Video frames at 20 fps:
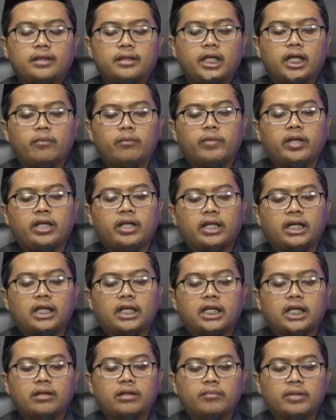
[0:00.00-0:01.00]
yang
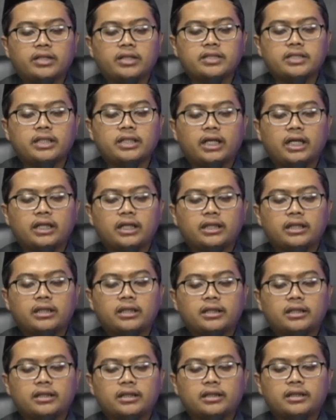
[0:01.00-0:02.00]
meninggalkan maksiat
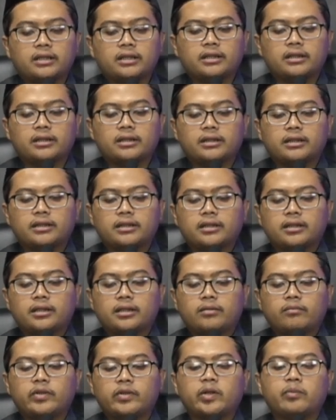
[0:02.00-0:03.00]

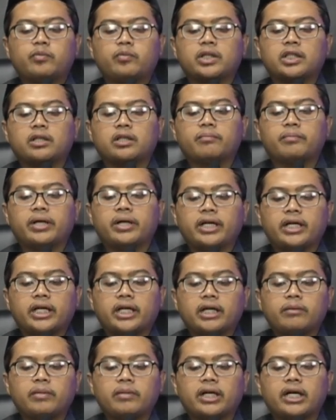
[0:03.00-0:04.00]
berbuat
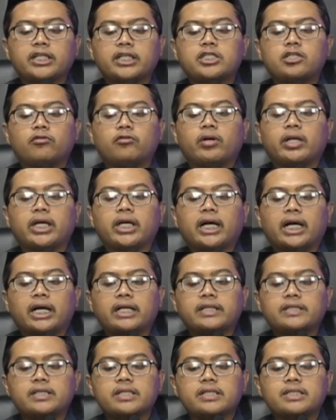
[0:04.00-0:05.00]
kebaikan maka jiwanya
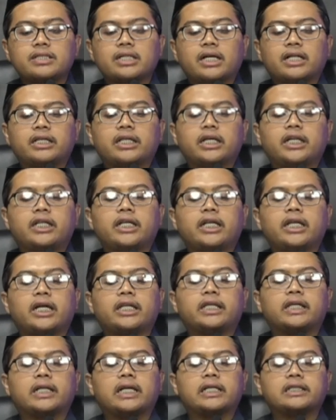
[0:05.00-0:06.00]
akan sesak
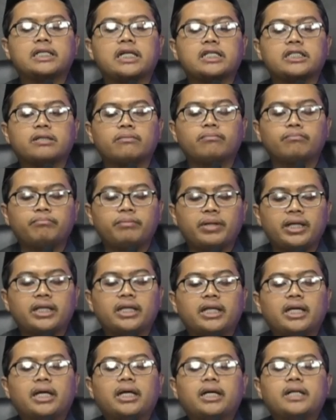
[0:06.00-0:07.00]
dadanya terasa
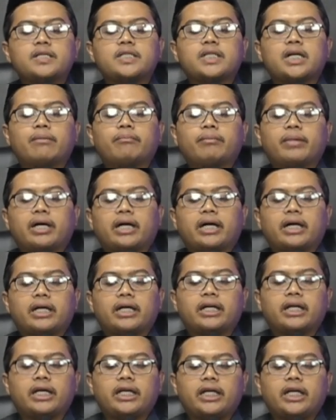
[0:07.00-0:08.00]
sempit sampai
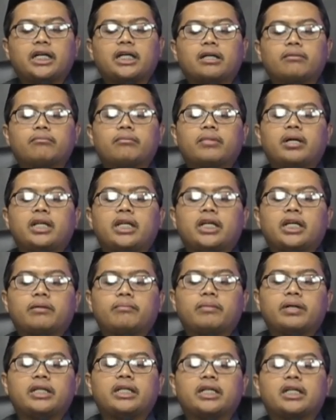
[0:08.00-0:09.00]
akhirnya ia kembali
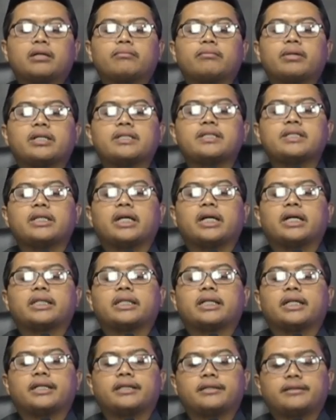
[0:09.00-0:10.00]
kepada
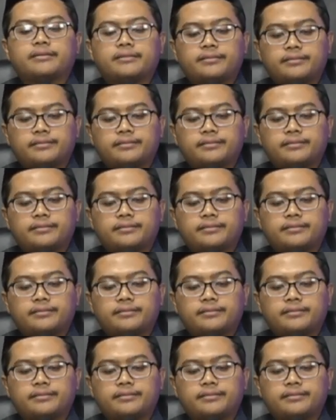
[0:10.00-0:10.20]
kemaksiatan.